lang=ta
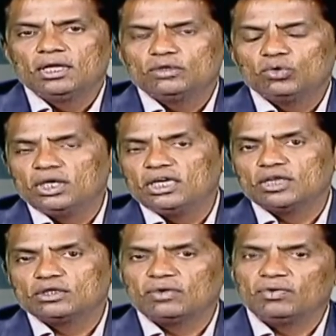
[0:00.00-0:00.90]
தொழில்
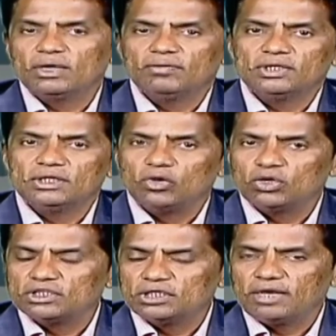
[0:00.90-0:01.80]
நடத்துகிறவங்க
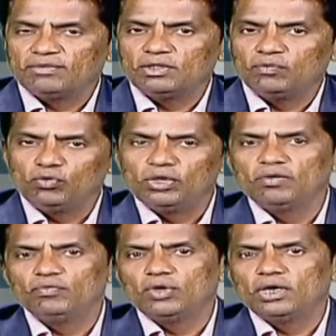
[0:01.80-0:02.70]
வந்துட சிந்தனை வந்து ஃபுல்
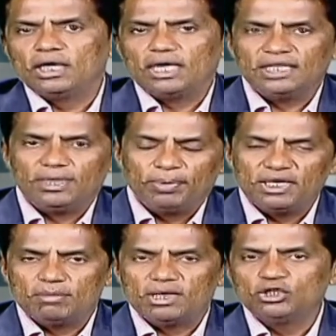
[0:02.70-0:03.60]
அண்ட் ஃபுல் அதை எப்படி
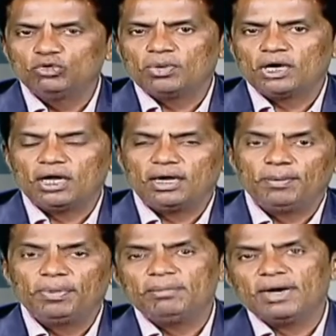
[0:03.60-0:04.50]
நம்ம அச்சீவ் பண்ணலாம்
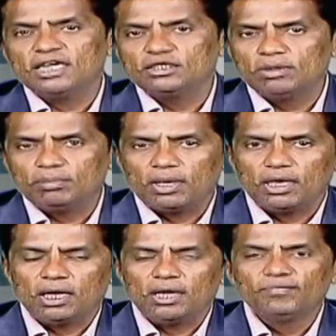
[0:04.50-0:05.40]
எப்படி மேனேஜ்மெண்ட்
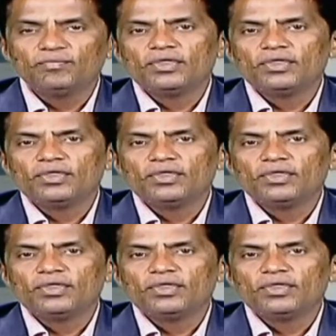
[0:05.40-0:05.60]
பண்ணலாம்